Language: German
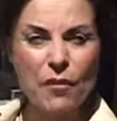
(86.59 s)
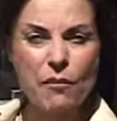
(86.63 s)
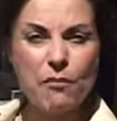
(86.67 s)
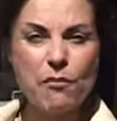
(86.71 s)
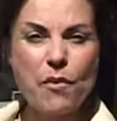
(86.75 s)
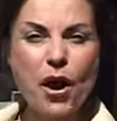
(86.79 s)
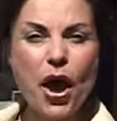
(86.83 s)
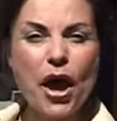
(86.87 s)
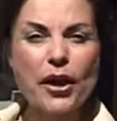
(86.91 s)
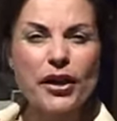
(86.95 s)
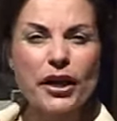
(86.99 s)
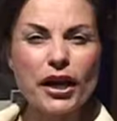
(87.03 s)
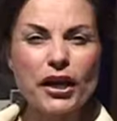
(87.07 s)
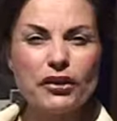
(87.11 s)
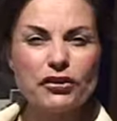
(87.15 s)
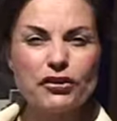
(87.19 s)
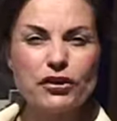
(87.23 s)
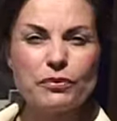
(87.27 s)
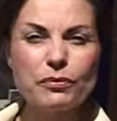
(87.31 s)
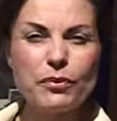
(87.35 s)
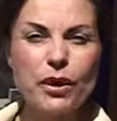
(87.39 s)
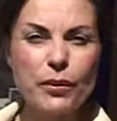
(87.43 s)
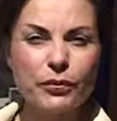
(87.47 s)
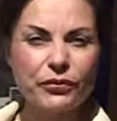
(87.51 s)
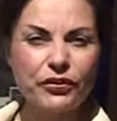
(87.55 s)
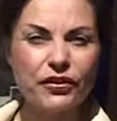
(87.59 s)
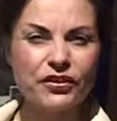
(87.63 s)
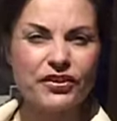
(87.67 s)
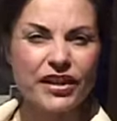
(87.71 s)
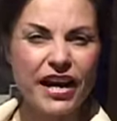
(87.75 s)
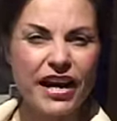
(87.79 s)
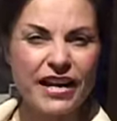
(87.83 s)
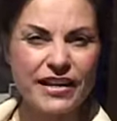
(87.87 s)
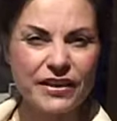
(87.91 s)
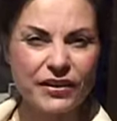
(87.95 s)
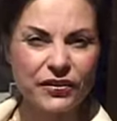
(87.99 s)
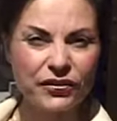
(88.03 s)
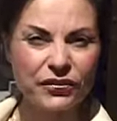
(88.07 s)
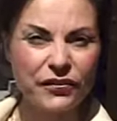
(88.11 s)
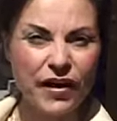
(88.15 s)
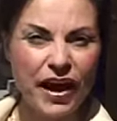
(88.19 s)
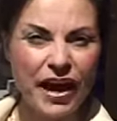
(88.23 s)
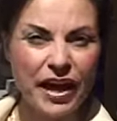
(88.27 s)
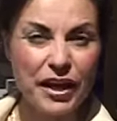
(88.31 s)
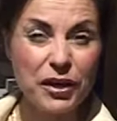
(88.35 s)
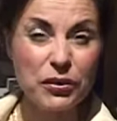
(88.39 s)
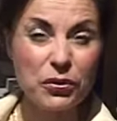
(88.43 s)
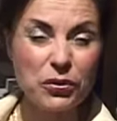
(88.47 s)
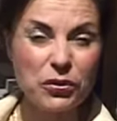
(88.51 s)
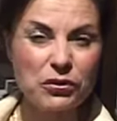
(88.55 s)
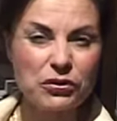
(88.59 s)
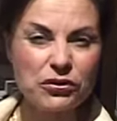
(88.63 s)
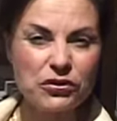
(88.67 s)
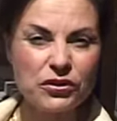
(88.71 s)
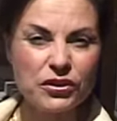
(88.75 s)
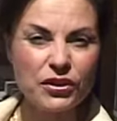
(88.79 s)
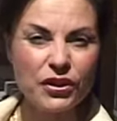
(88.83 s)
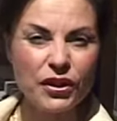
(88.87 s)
Mörderische Möpse Teil 2 und